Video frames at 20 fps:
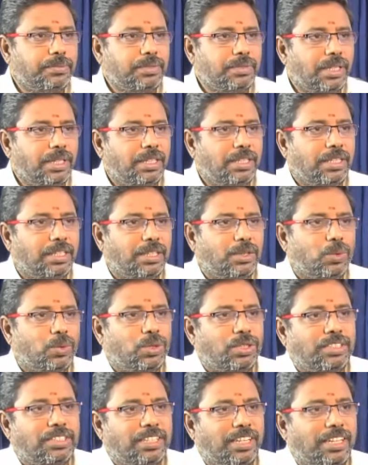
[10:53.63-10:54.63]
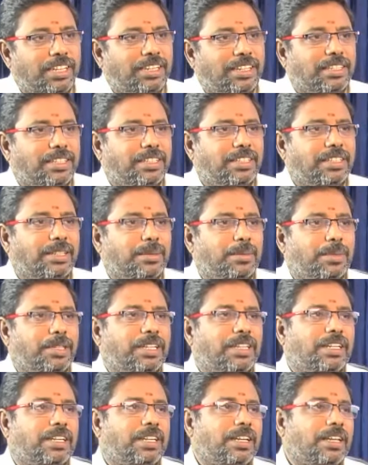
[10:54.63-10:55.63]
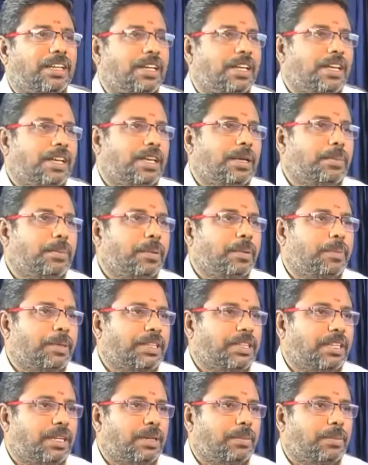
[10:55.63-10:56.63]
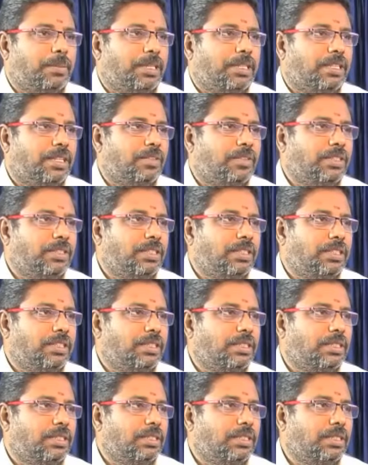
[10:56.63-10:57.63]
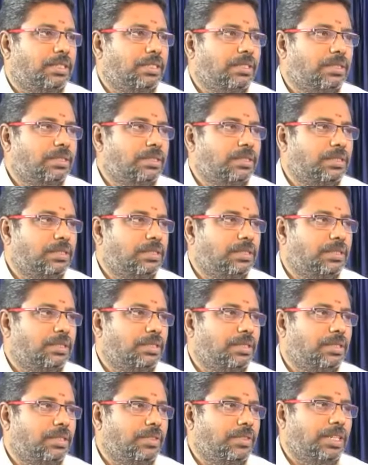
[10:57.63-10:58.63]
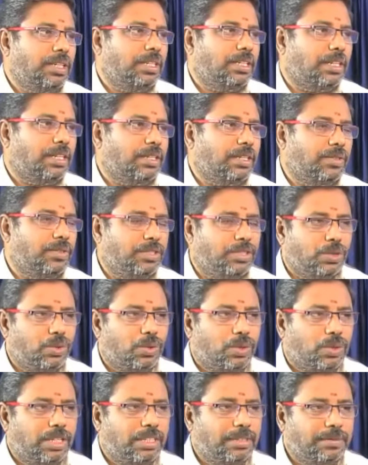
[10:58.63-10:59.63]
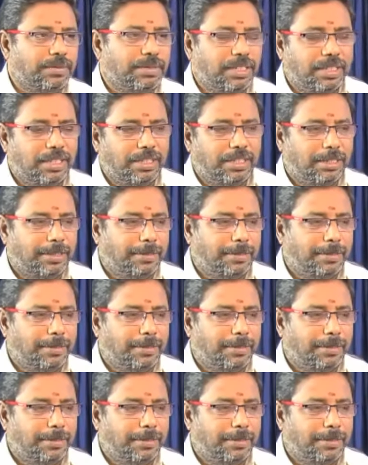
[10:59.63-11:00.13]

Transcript: இதுக்குன்னு ஒரு ஸ்டைல் இருக்குது எப்படி இப்போ பத்தாம் இடத்துல வந்து இவர் இருக்காருன்னு வச்சுக்கோங்க யார்